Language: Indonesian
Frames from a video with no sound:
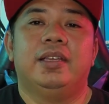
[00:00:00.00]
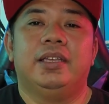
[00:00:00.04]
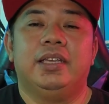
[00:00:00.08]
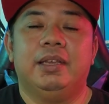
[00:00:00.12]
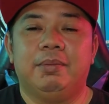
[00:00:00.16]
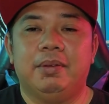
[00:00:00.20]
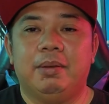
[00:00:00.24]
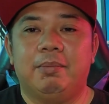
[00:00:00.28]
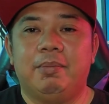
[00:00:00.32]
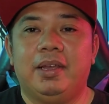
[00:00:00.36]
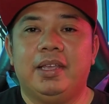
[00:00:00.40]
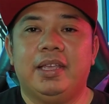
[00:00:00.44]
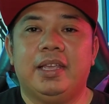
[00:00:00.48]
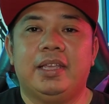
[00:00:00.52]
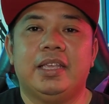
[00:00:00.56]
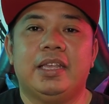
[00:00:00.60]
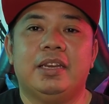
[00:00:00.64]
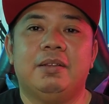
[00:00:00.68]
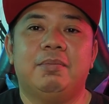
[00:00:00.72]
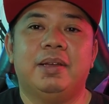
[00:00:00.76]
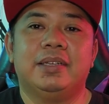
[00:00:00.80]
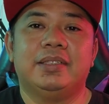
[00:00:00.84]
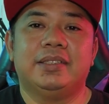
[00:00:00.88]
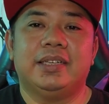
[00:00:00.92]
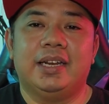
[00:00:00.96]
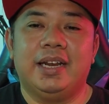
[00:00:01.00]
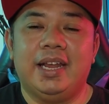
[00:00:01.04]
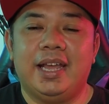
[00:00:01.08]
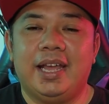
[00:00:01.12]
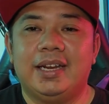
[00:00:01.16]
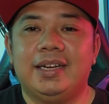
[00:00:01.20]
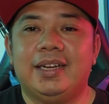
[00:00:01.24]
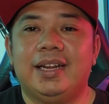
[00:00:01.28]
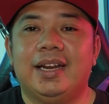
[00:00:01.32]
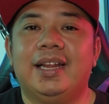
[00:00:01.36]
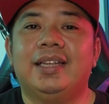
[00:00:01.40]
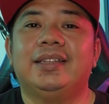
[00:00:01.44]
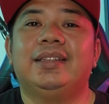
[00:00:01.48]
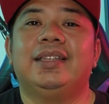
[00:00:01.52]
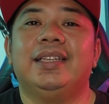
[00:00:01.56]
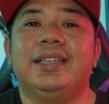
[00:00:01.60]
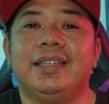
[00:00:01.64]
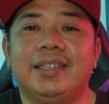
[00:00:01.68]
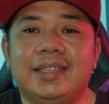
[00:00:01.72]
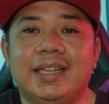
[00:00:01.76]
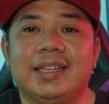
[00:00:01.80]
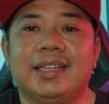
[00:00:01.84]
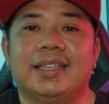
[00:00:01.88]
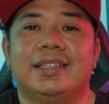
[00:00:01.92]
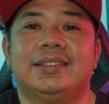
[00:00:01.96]
ya memang yang jadi masalah adalah
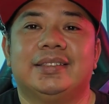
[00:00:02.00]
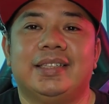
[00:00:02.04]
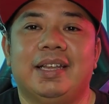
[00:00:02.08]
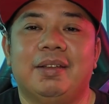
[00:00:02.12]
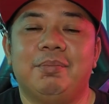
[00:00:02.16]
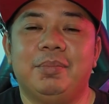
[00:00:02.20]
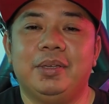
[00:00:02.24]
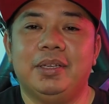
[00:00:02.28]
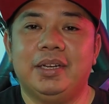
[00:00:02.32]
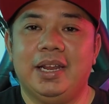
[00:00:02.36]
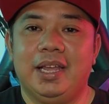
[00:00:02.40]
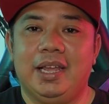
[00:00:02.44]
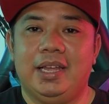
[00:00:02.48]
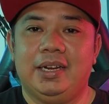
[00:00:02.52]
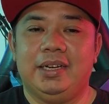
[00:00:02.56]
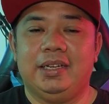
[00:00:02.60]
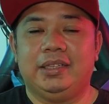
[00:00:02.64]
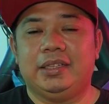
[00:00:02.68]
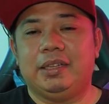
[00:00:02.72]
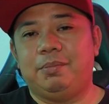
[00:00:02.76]
tingkat kestabilan.